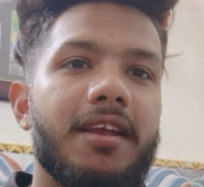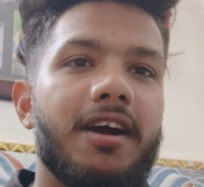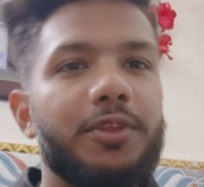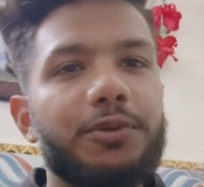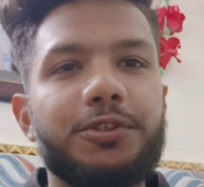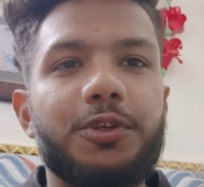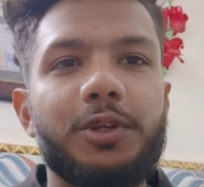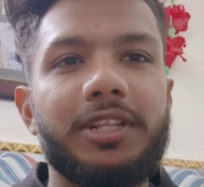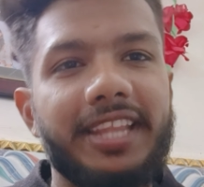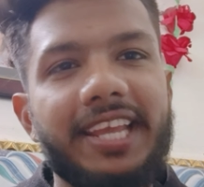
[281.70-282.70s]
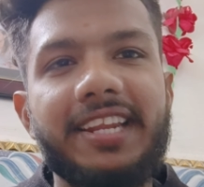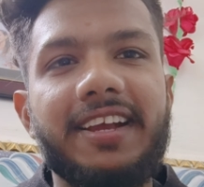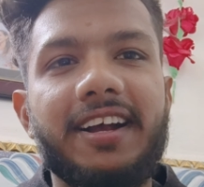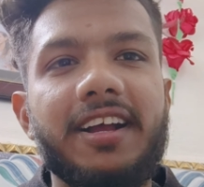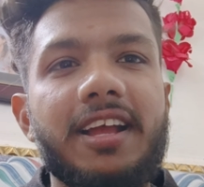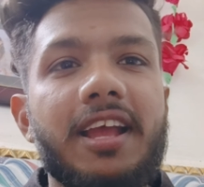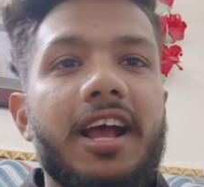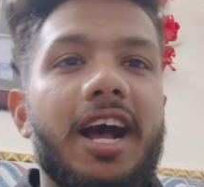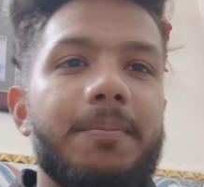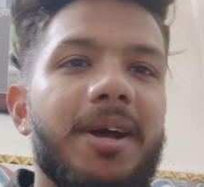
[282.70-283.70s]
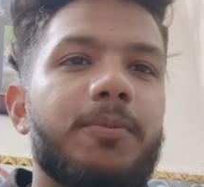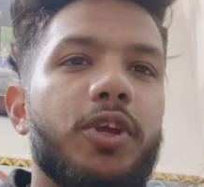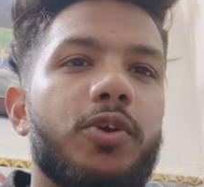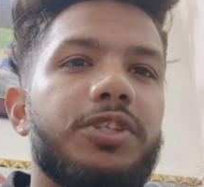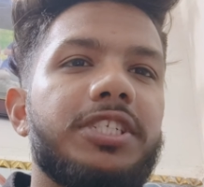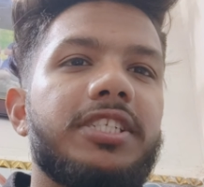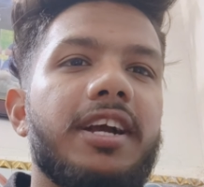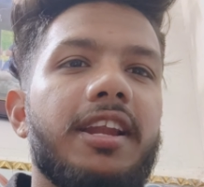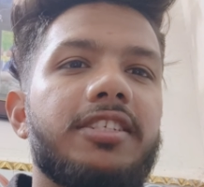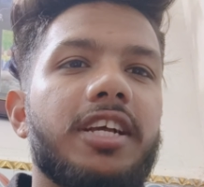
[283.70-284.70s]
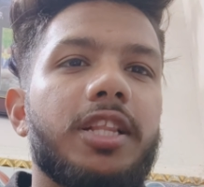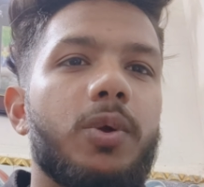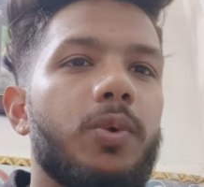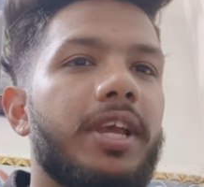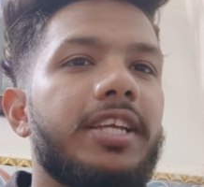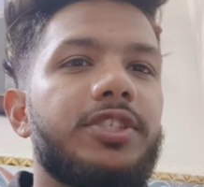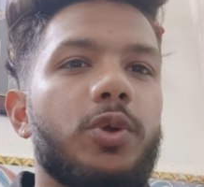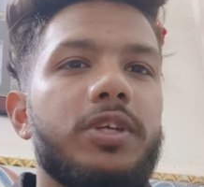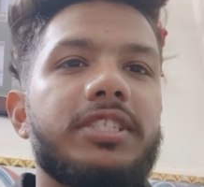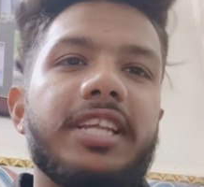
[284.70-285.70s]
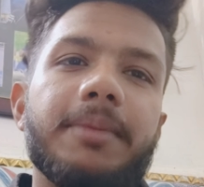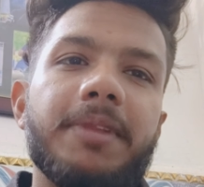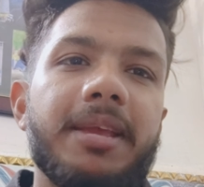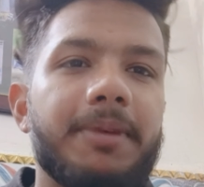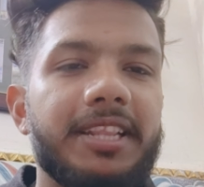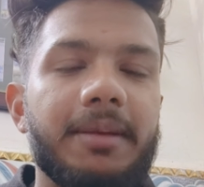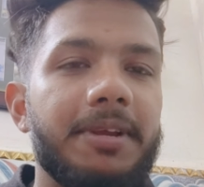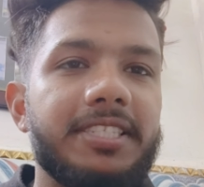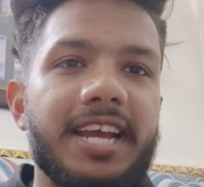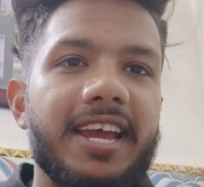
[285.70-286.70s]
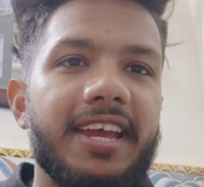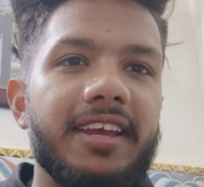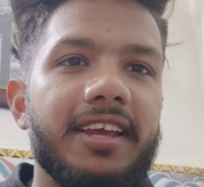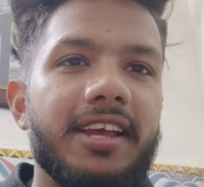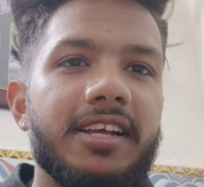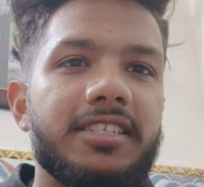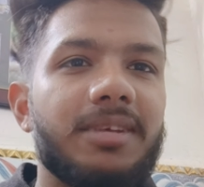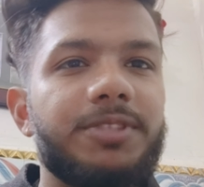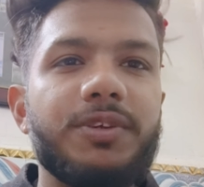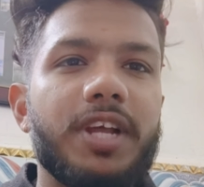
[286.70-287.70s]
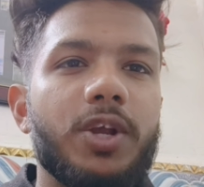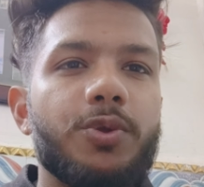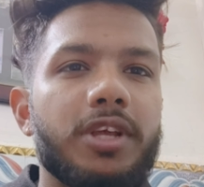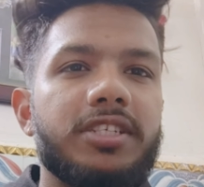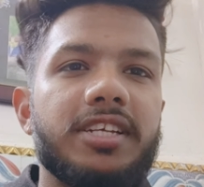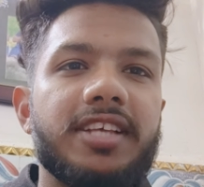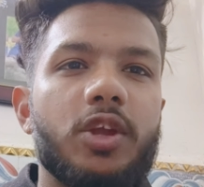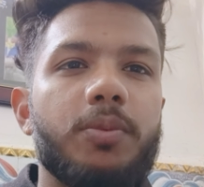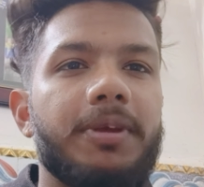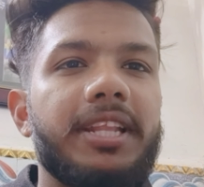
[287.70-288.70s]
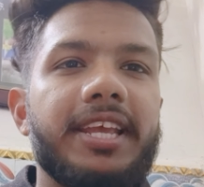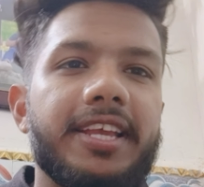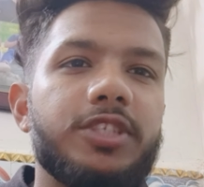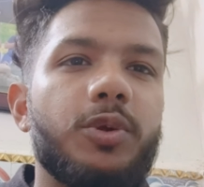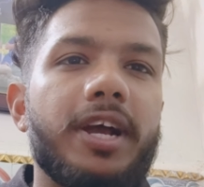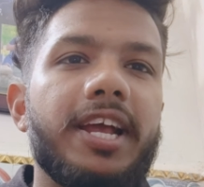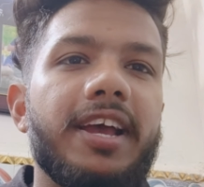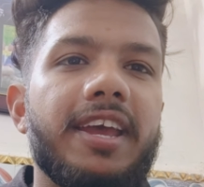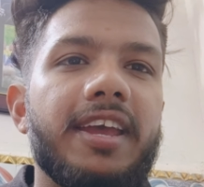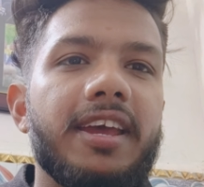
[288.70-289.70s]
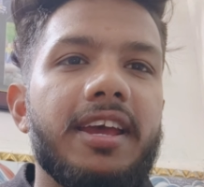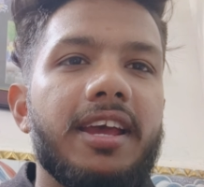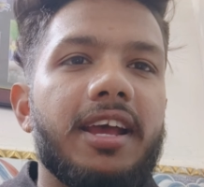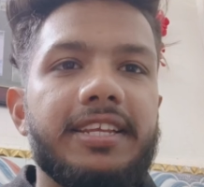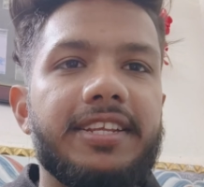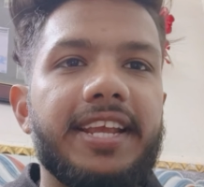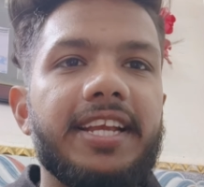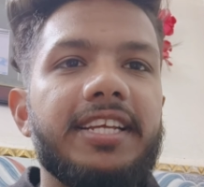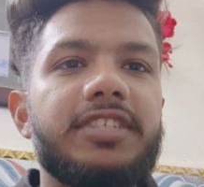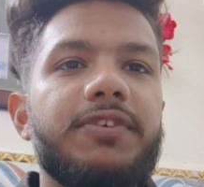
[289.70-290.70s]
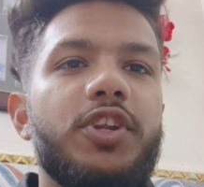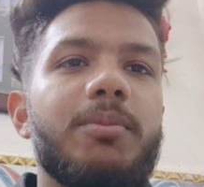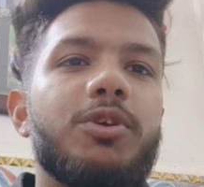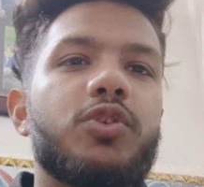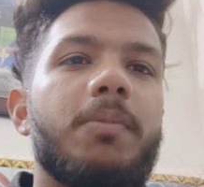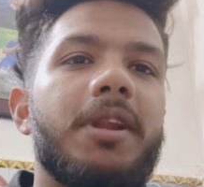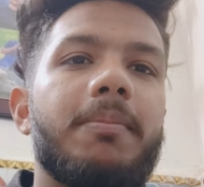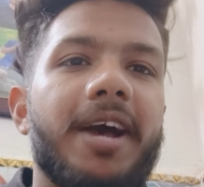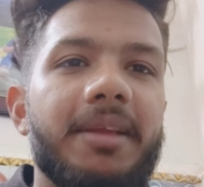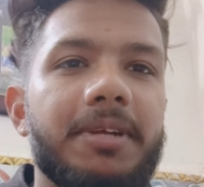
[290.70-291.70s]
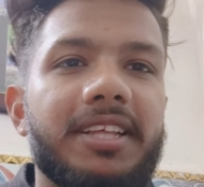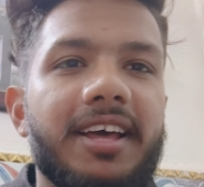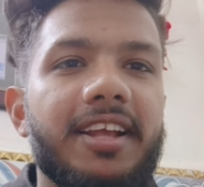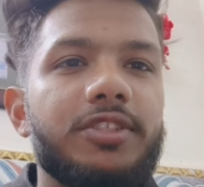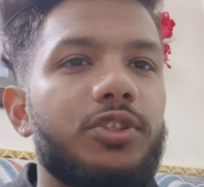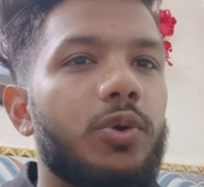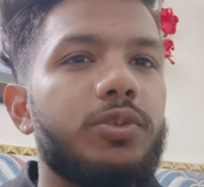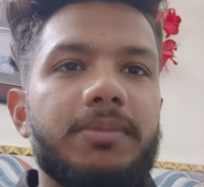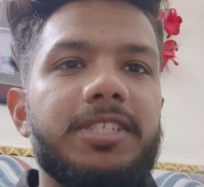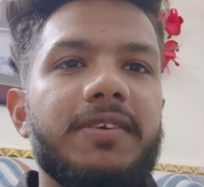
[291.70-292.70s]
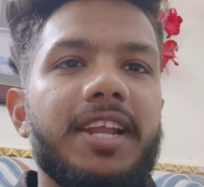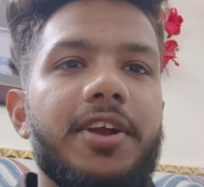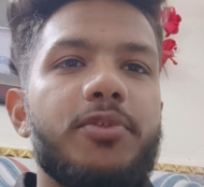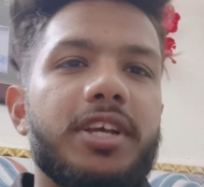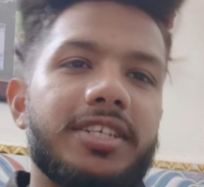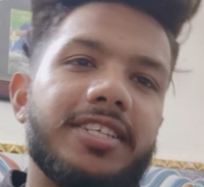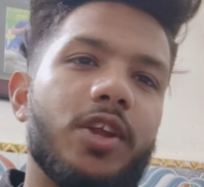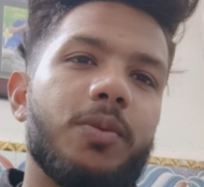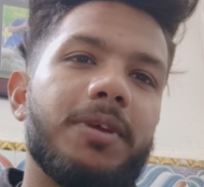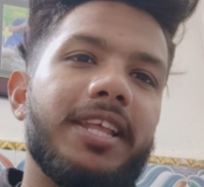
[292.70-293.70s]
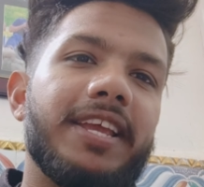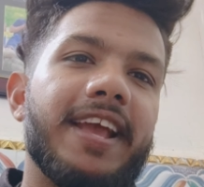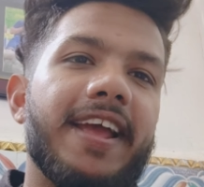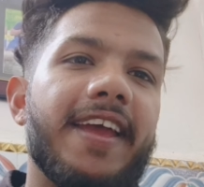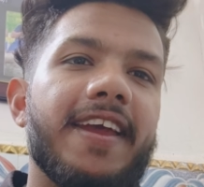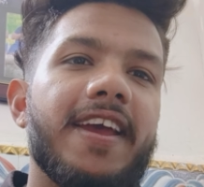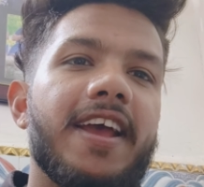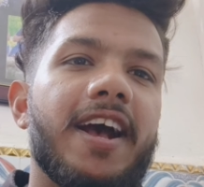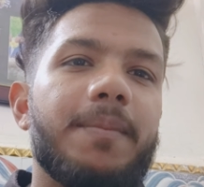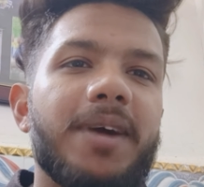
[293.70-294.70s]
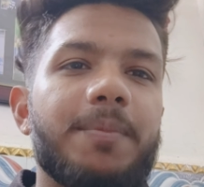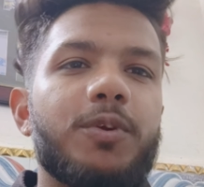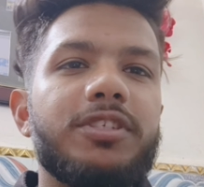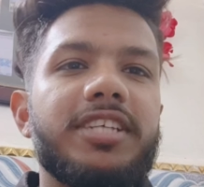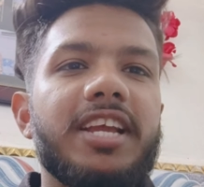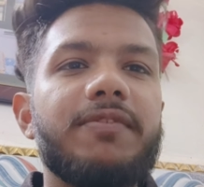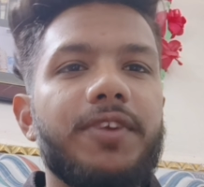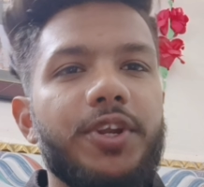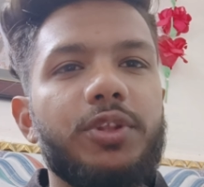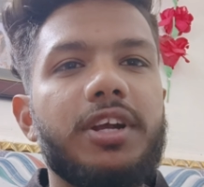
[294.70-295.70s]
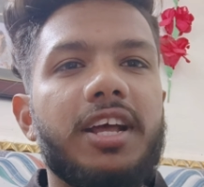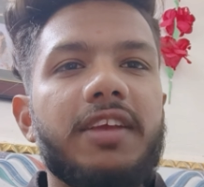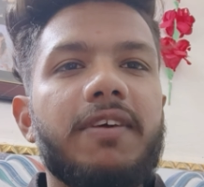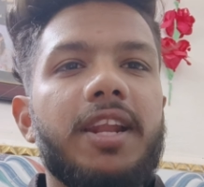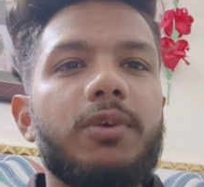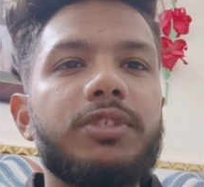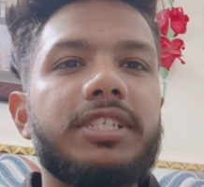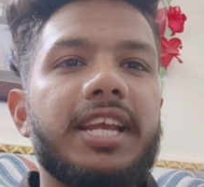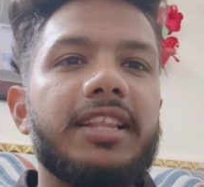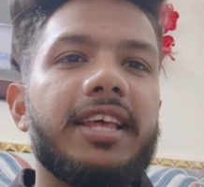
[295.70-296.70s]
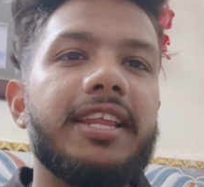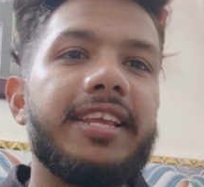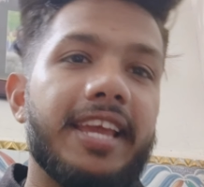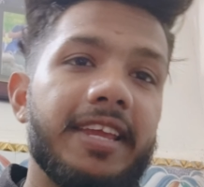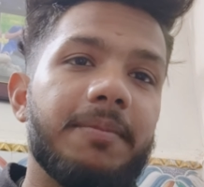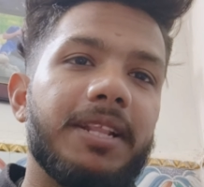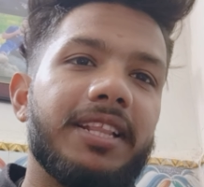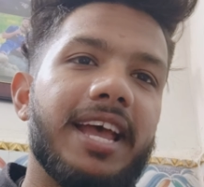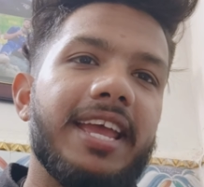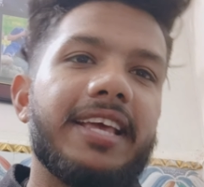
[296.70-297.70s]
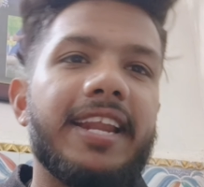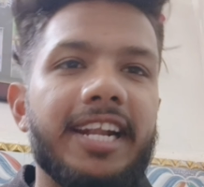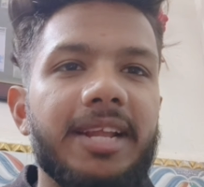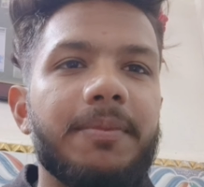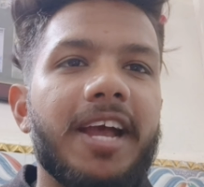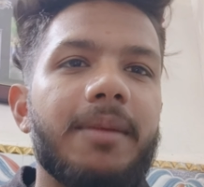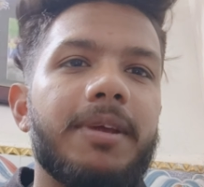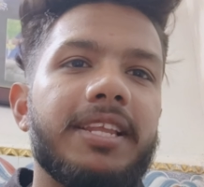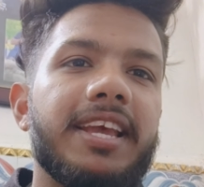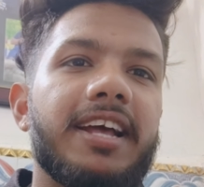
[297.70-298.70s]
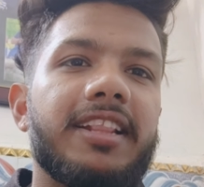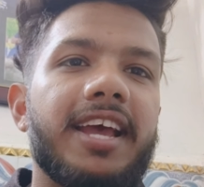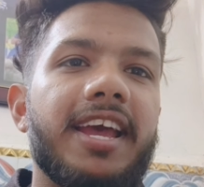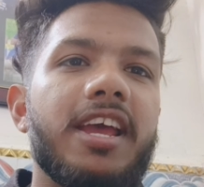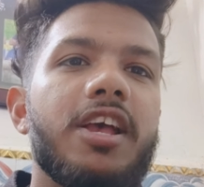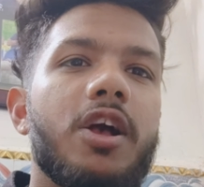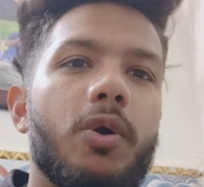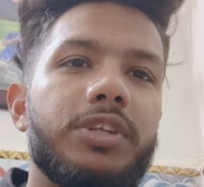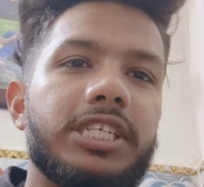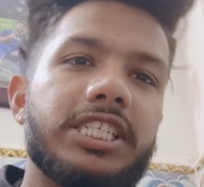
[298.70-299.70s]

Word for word: हाँ दोस्तों देख लिया अब मैं आपको एक और चीज दिखाना चाहता हूँ की जो इसने अपना ये बंदा भेजा है फ्रूट वाले को दस हजार रूपए दे के जो आया है ये इस वीडियो में उसको अपना भाई बता रहा है जो फ्रूट वाले को दस हजार रूपए दे के आया है अब मैं आपको इसकी एक वीडियो दिखाने वाला हूँ जिसके अंदर यही बंदा एक रैंडम गाय बन के आता है और इसके